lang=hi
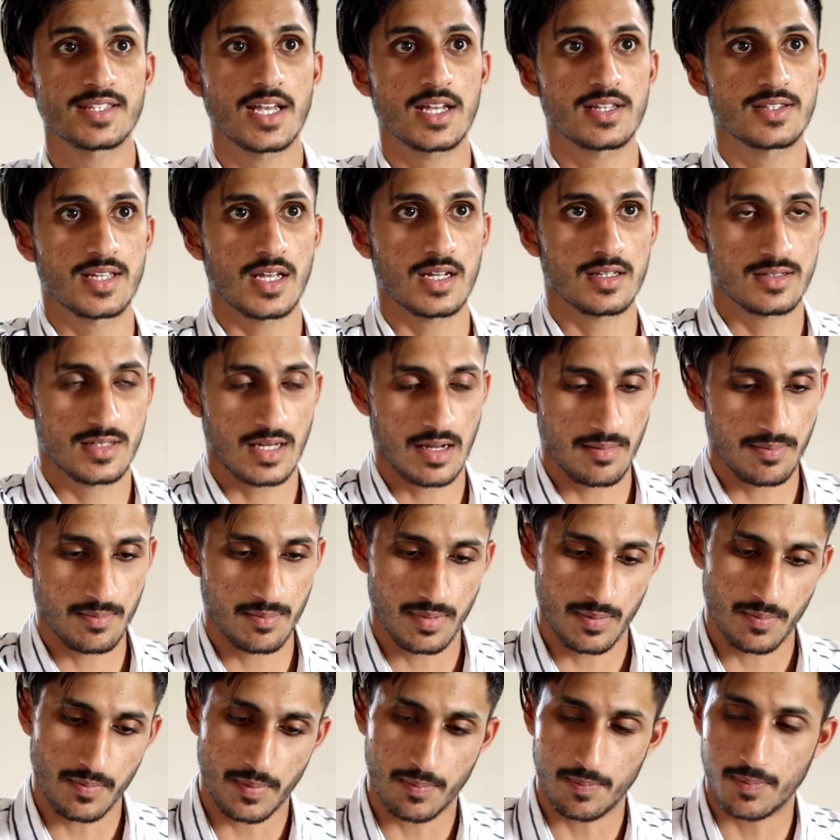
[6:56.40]
अच्छा अच्छा अच्छा
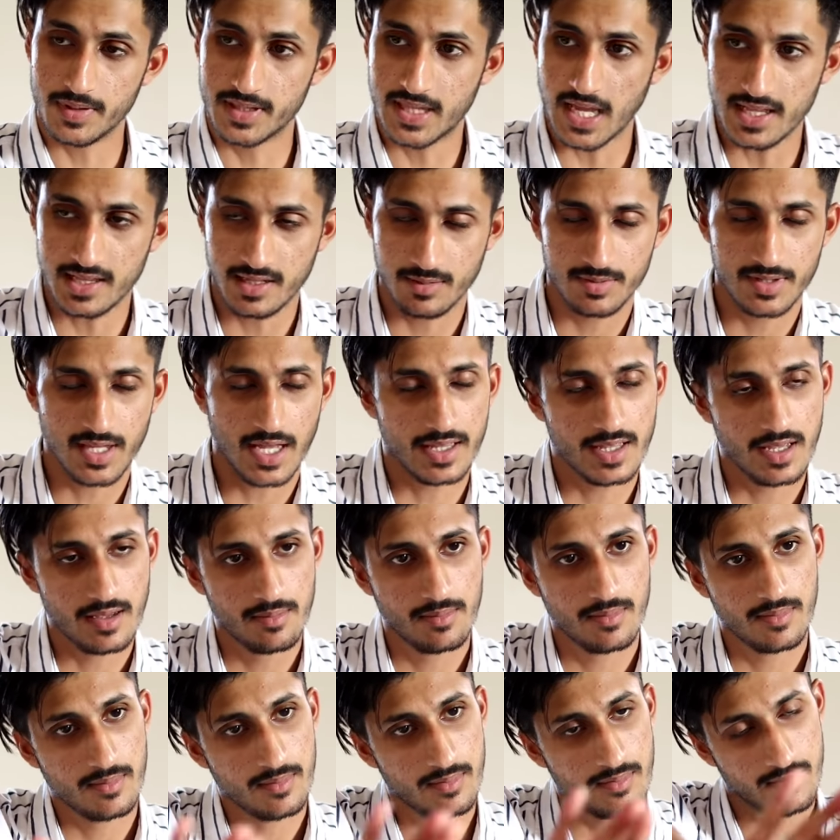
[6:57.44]
बता दे बता दे
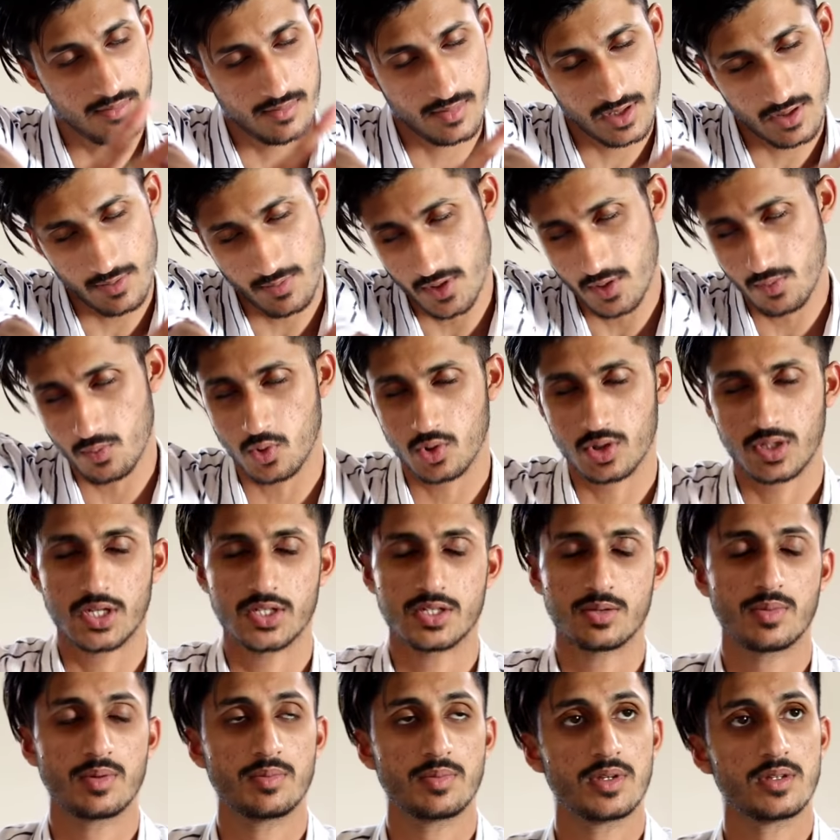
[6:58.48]
ये भी नहीं बोलता
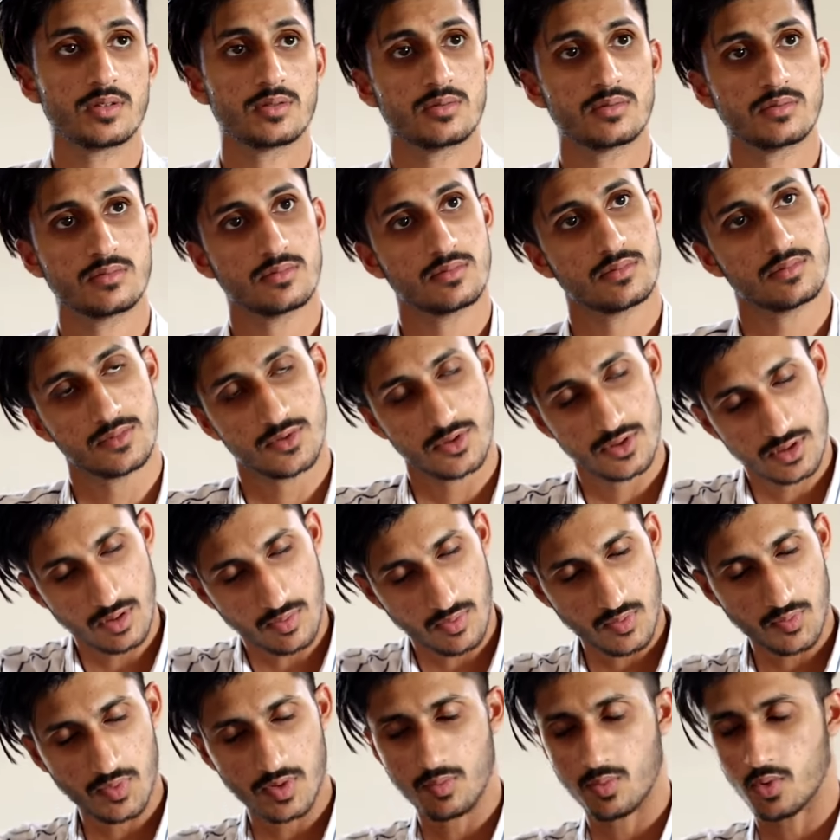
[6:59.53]
जमी भी
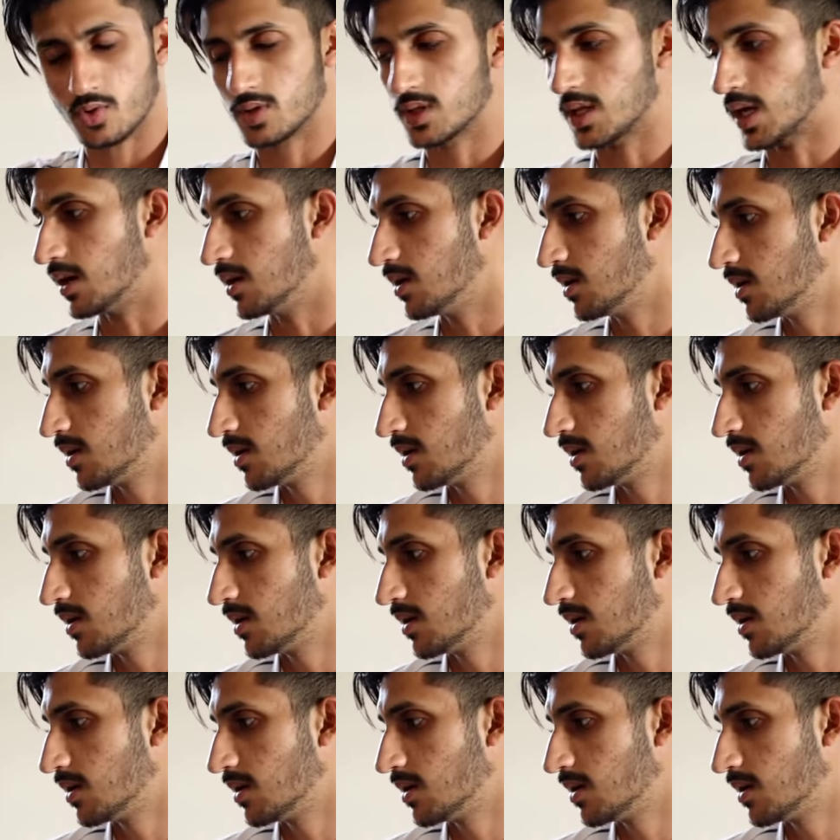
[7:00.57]
जमी भी नहीं बोलता